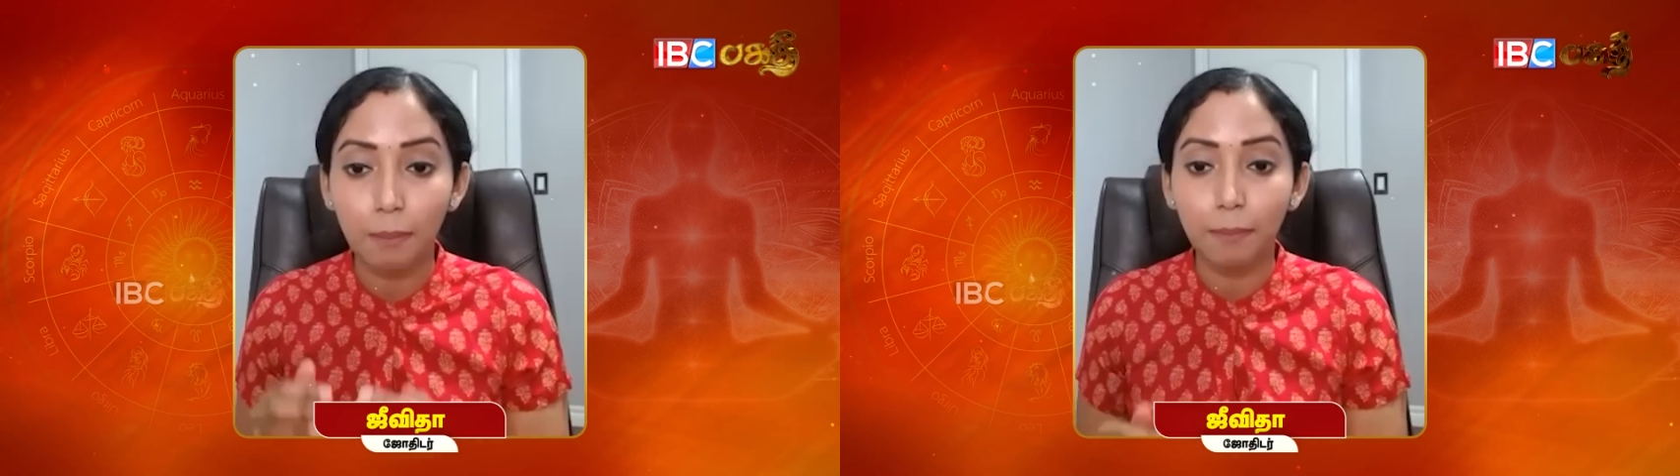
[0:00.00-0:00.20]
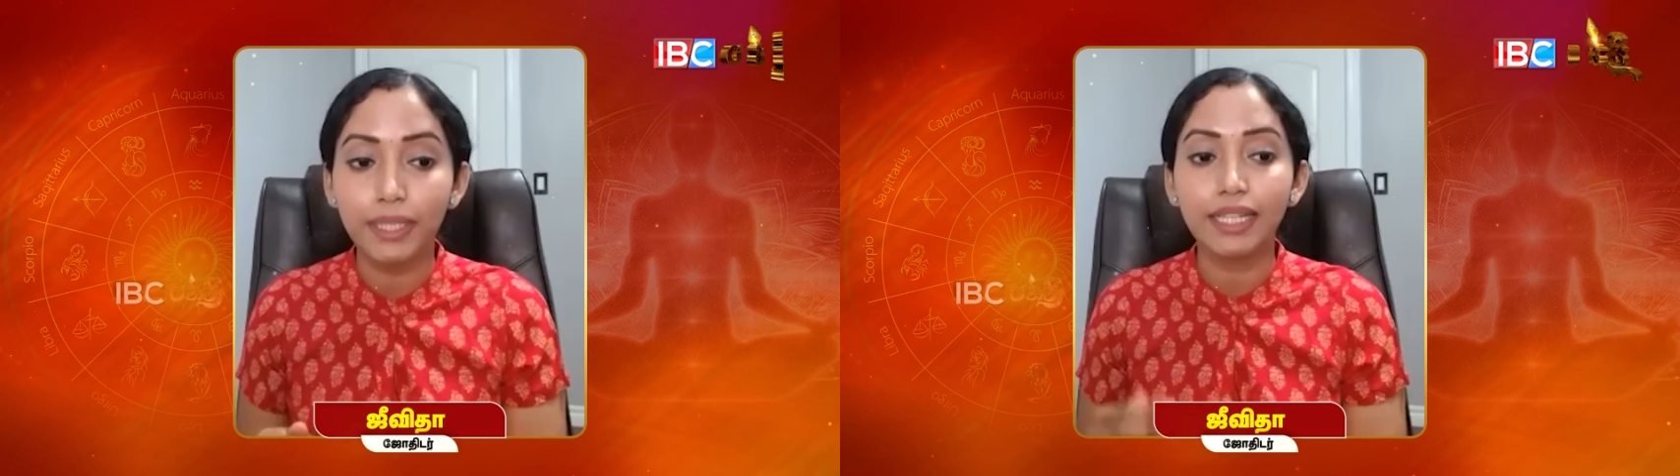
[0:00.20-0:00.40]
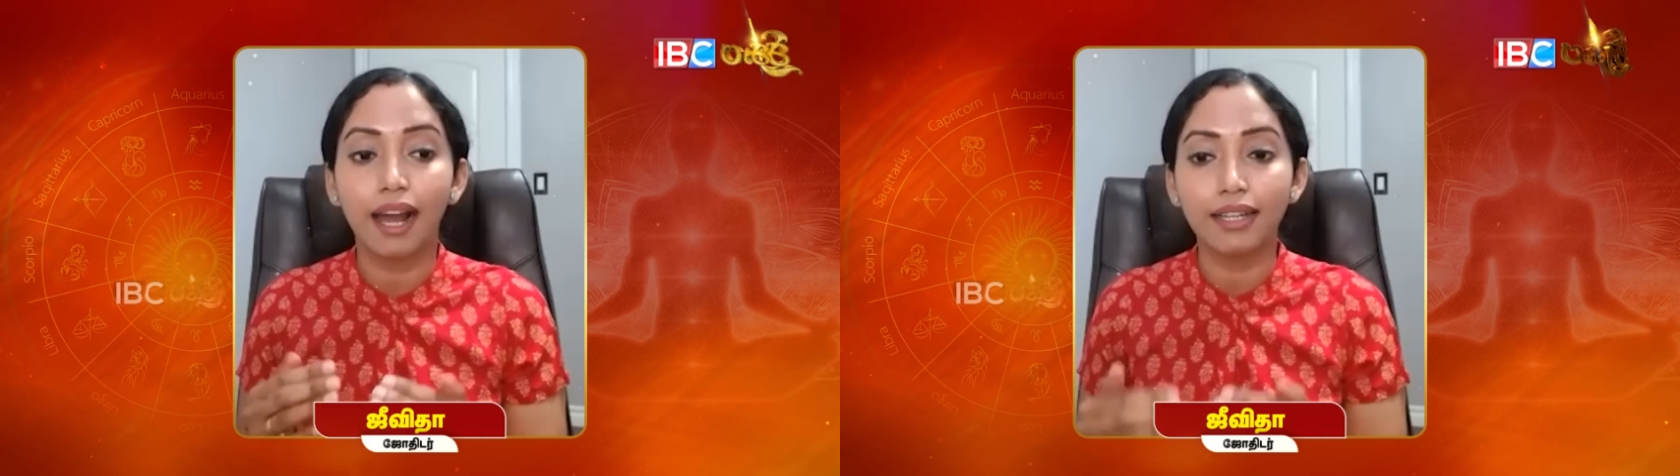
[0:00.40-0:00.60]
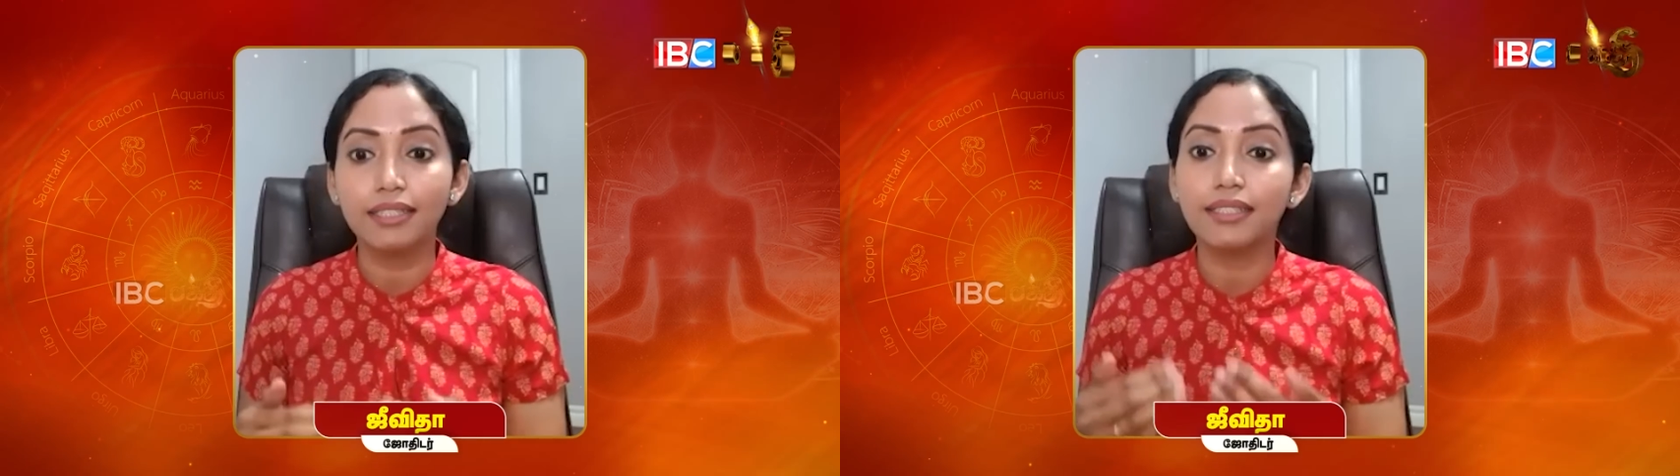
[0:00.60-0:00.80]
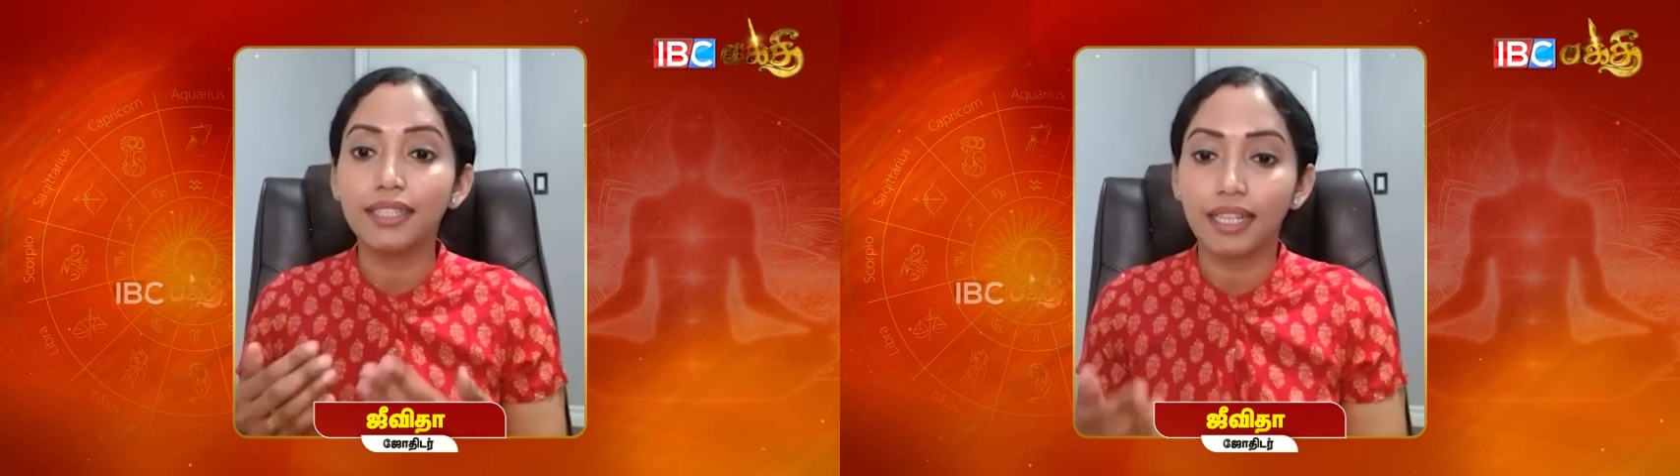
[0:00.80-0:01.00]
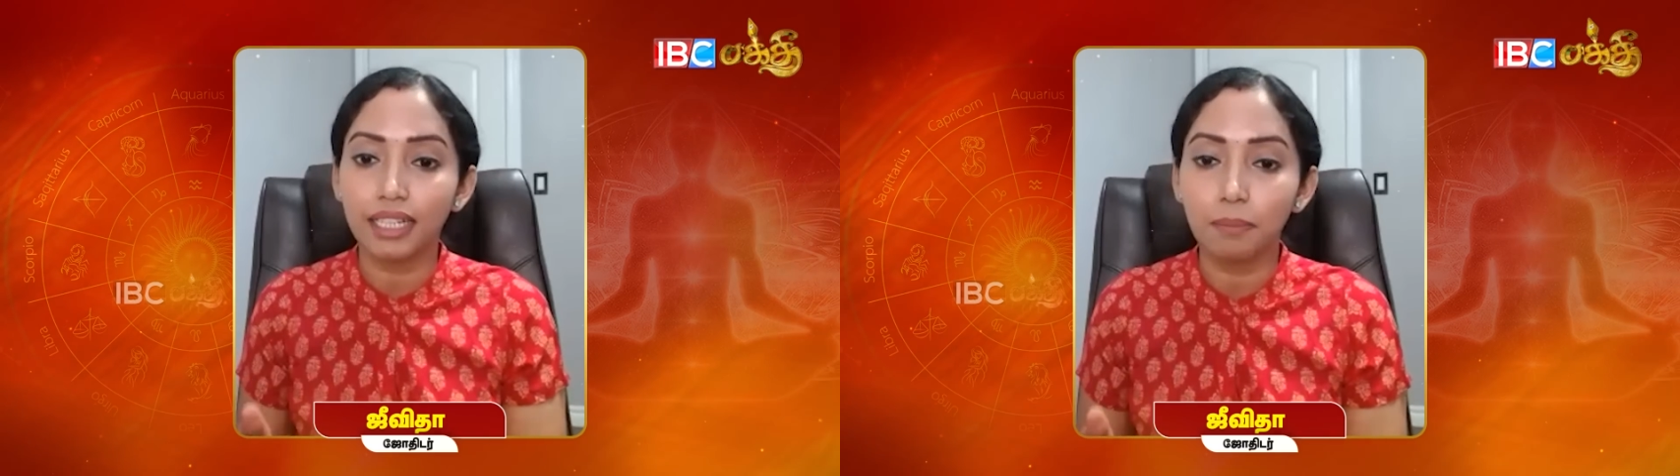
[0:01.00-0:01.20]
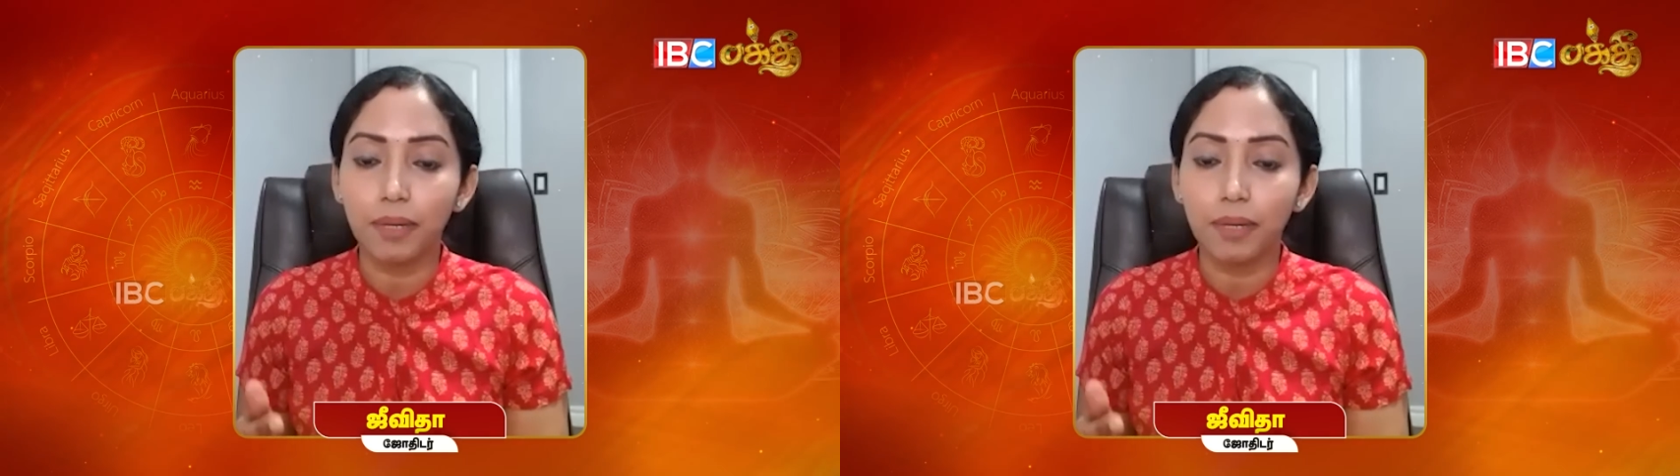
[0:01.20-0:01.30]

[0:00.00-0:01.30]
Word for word: கம்பெனி அடுத்து என்ன